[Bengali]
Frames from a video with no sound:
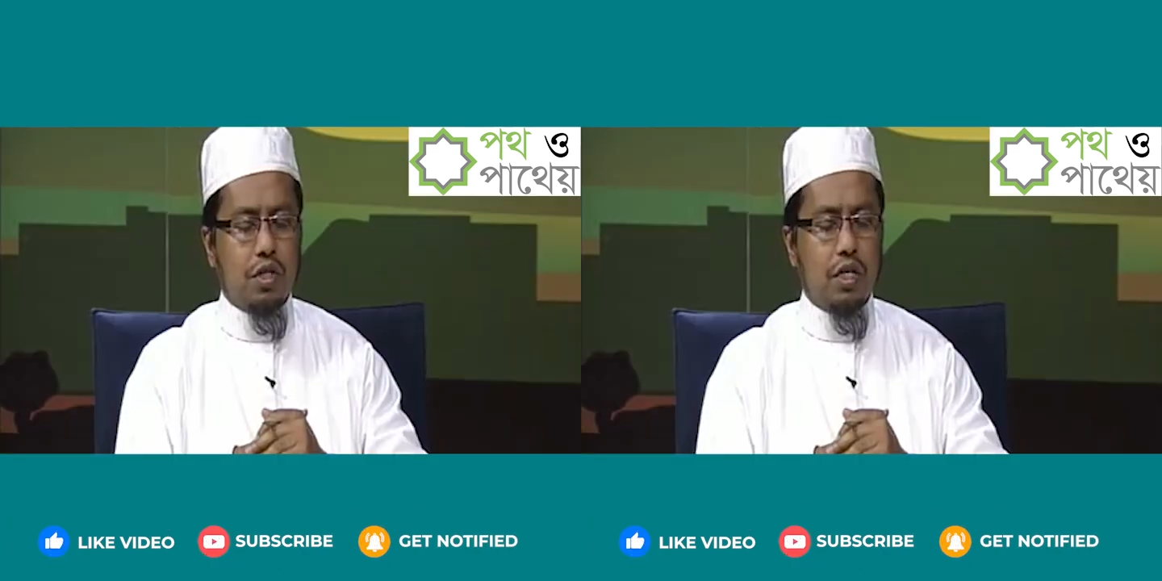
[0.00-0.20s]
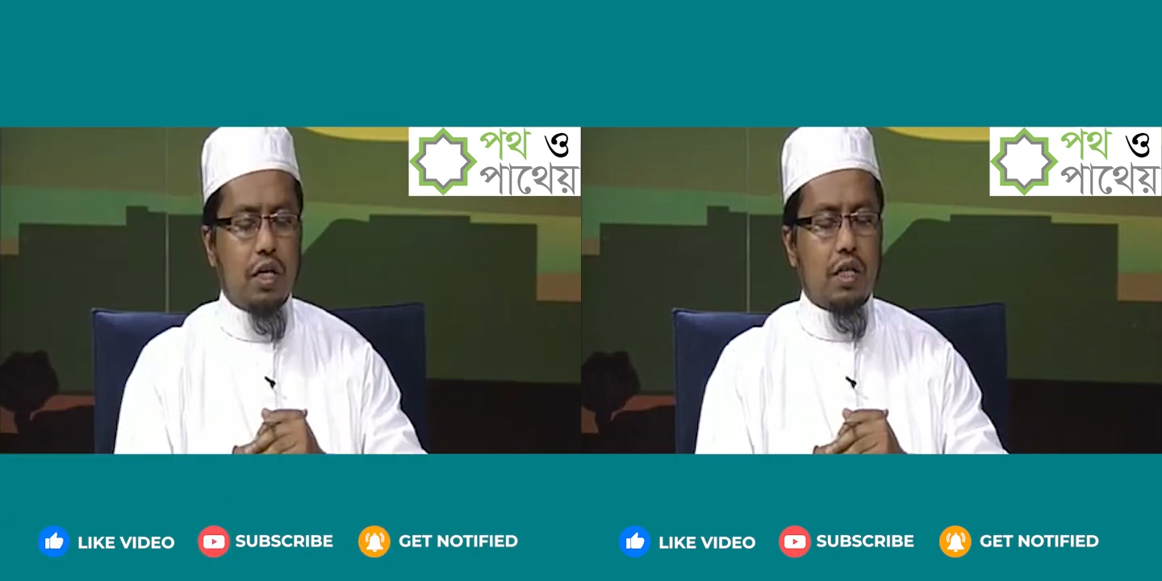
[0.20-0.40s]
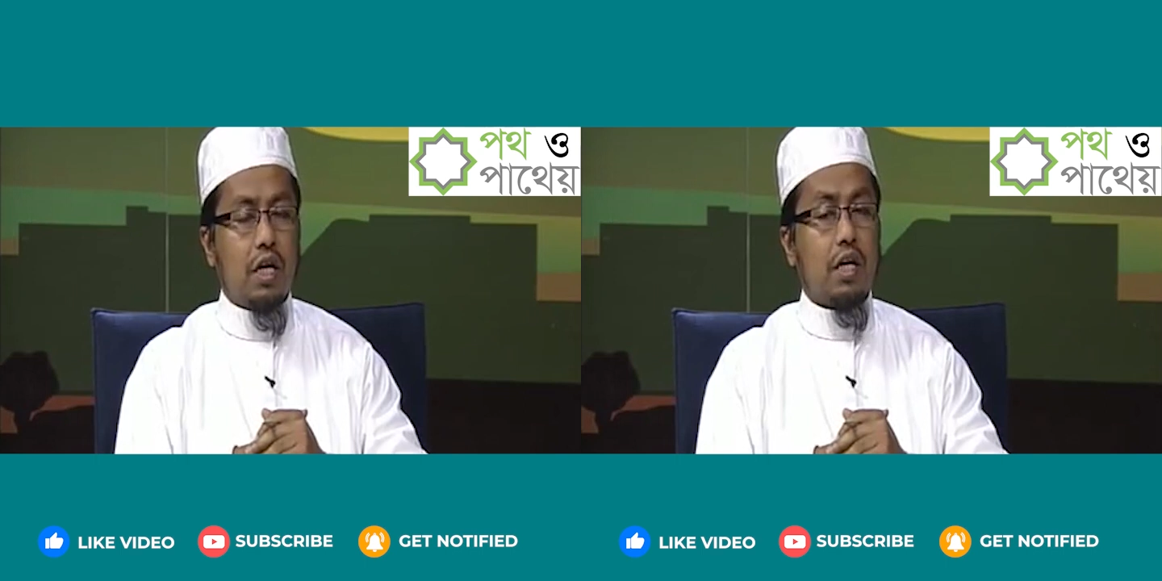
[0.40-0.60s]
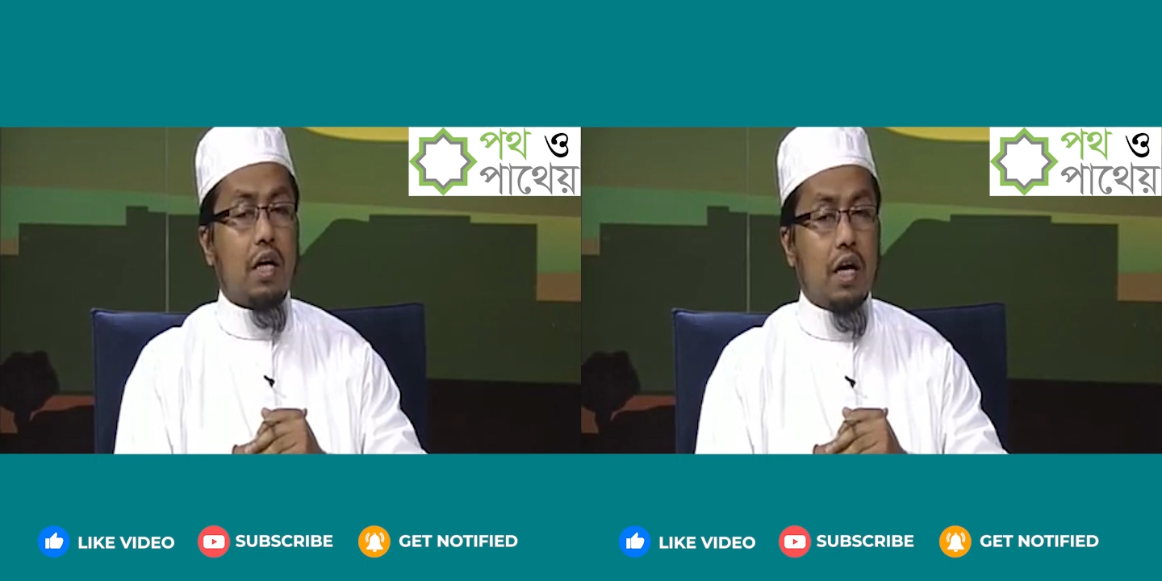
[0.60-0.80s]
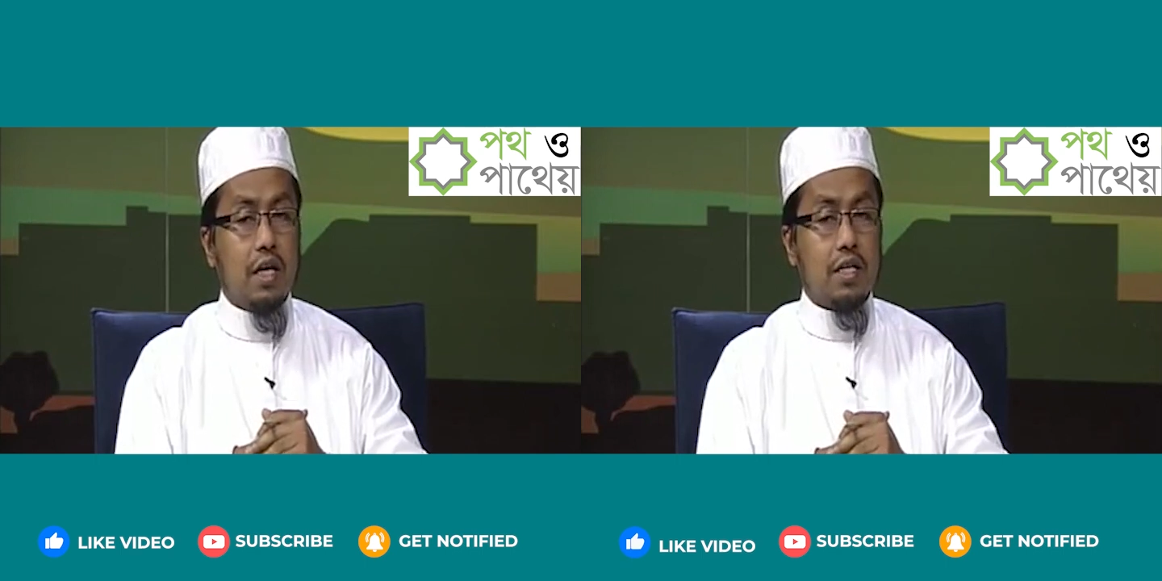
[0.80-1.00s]
তিনি তার
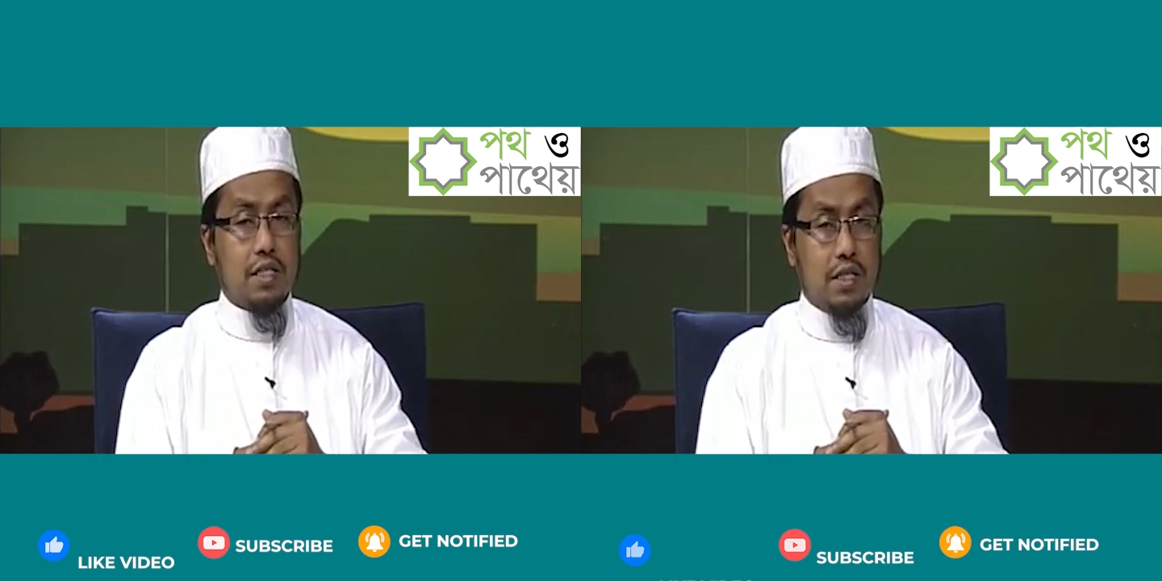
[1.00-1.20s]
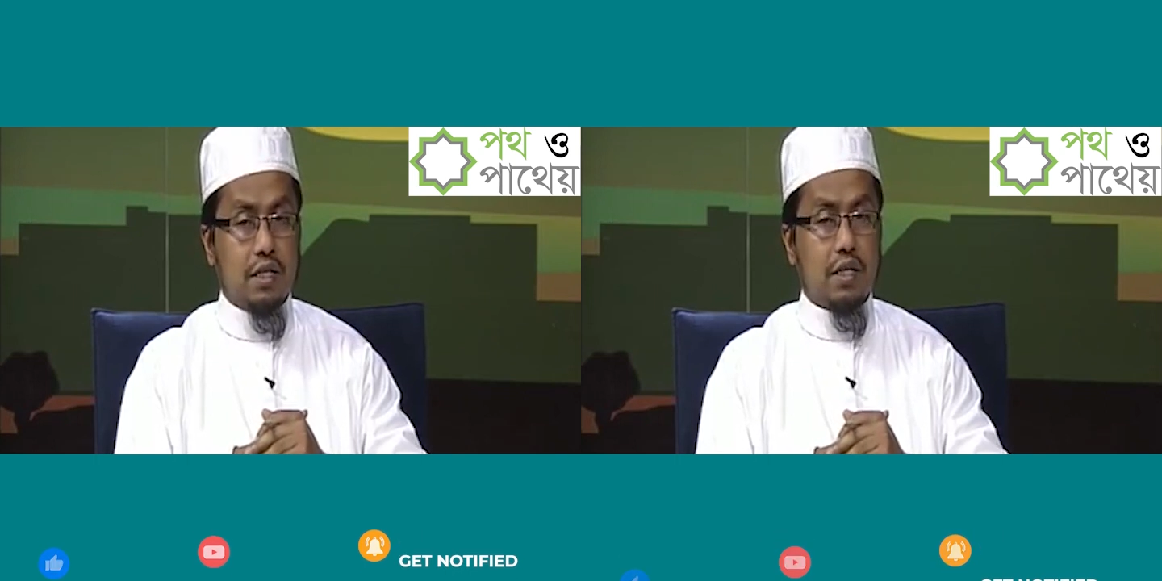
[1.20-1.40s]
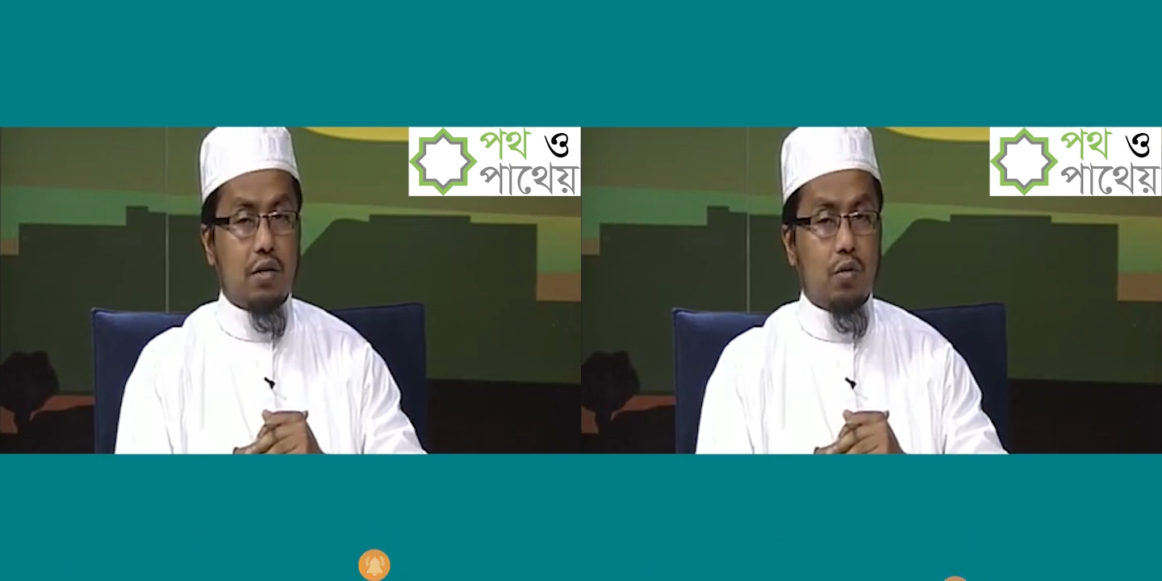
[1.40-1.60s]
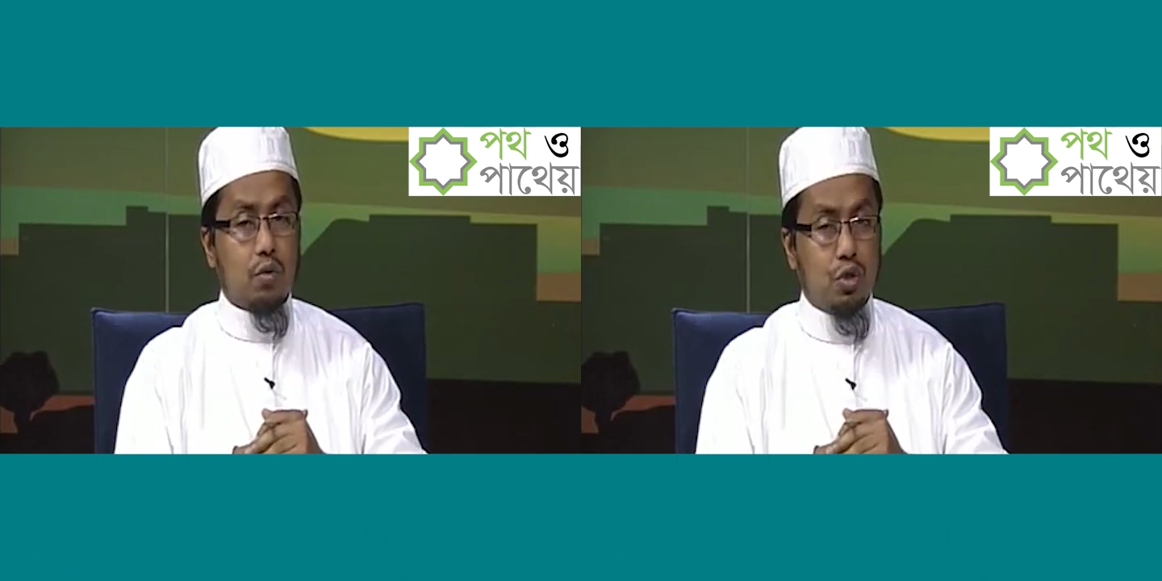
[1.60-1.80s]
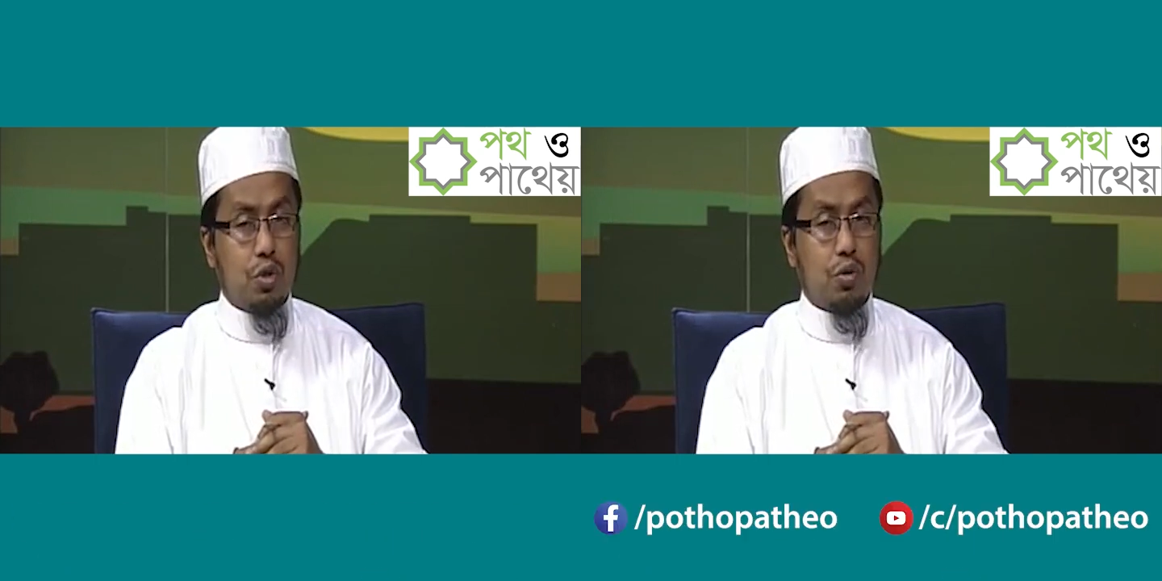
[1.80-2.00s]
জ্ঞান আছে
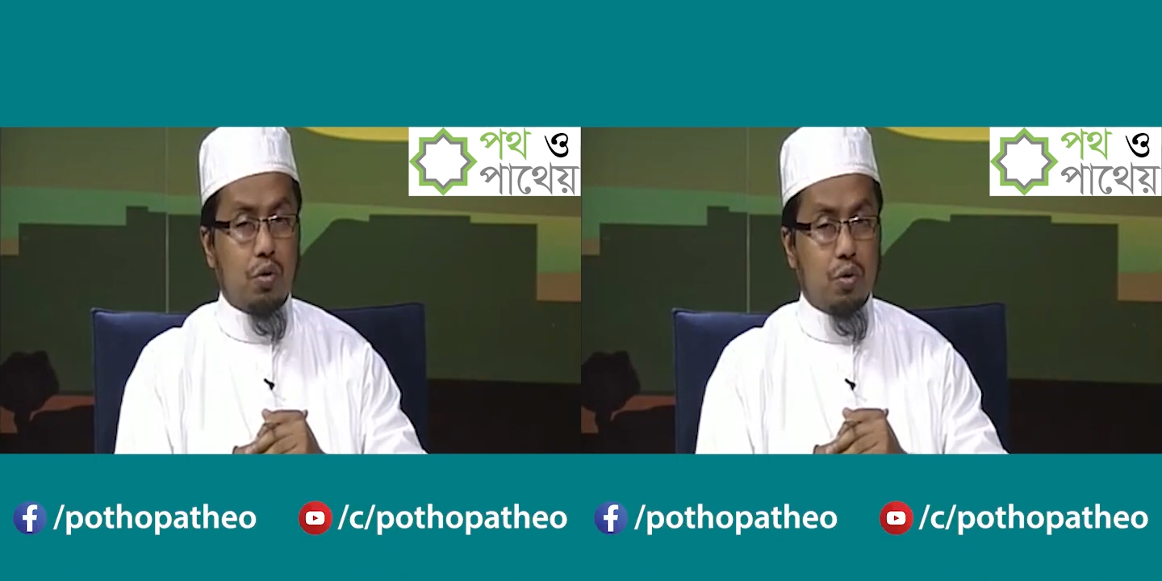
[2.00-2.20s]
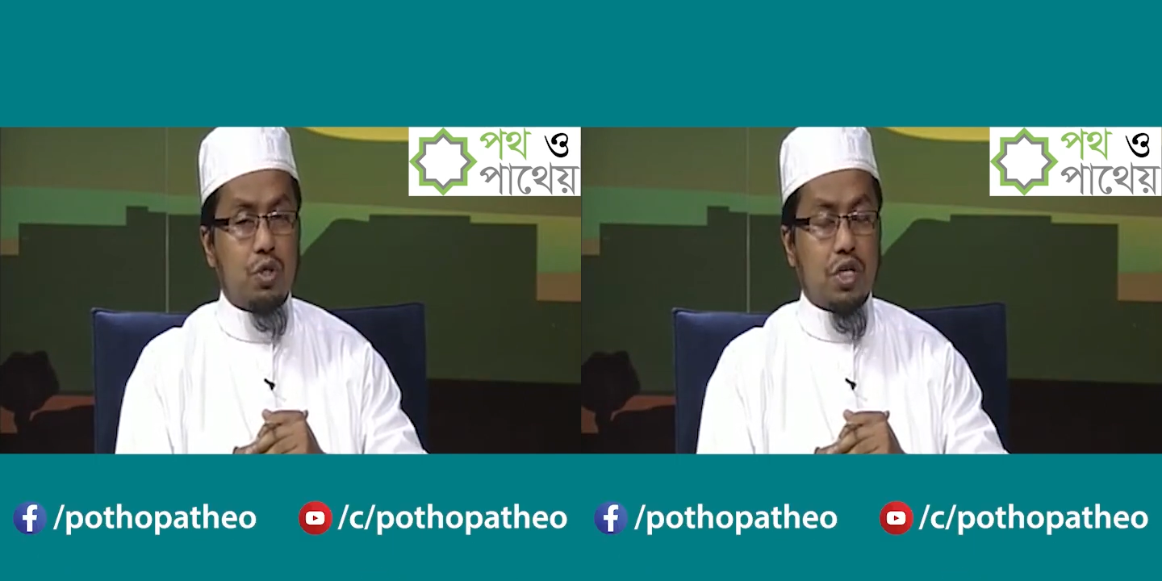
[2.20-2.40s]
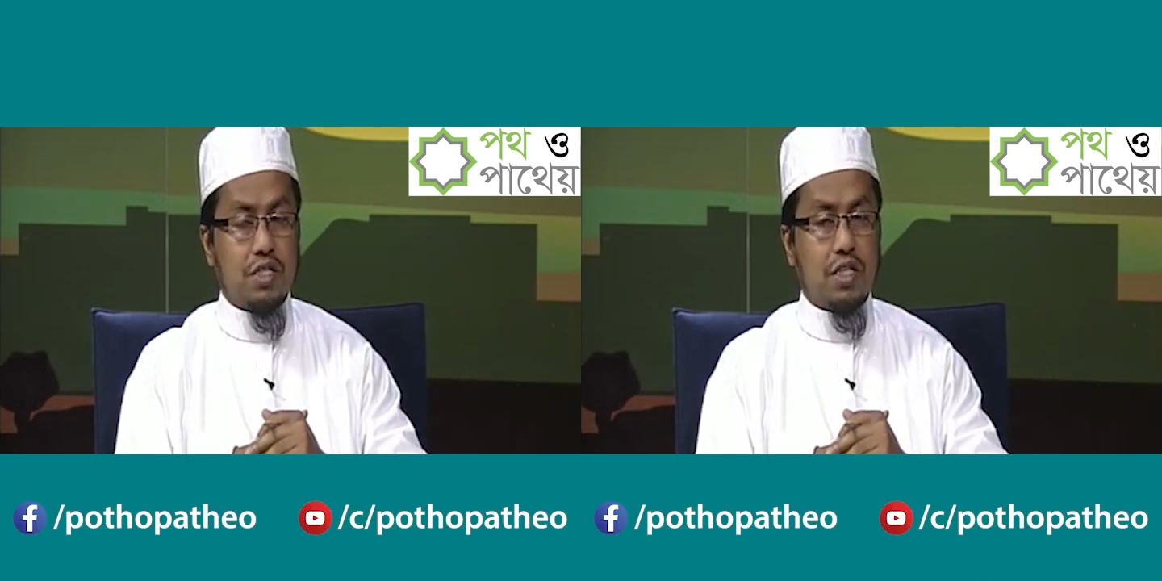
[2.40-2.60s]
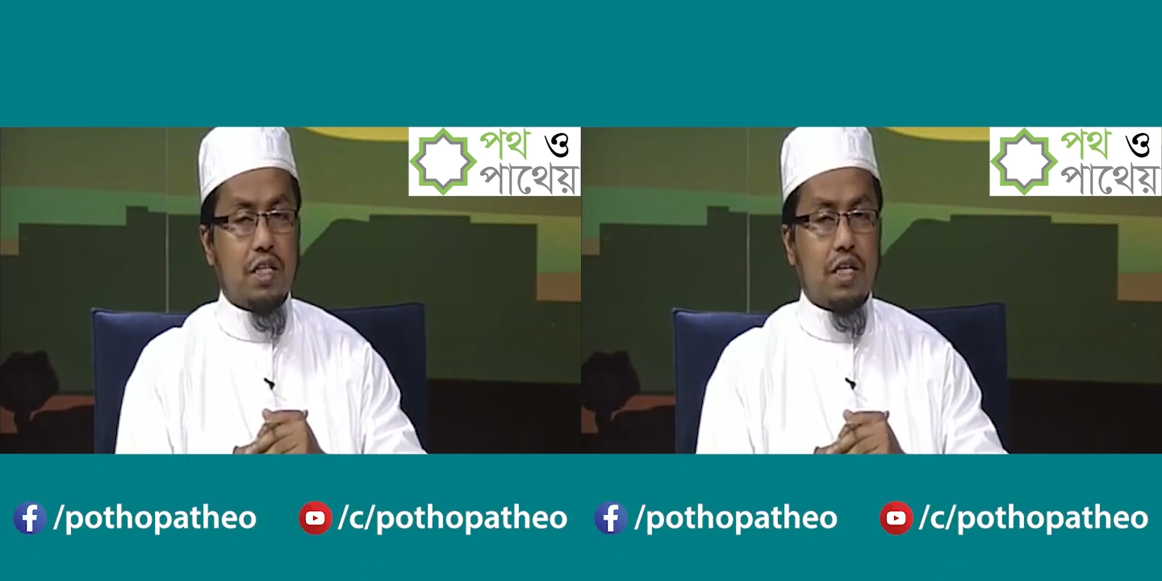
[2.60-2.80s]
হুঁশ হুঁশ আছে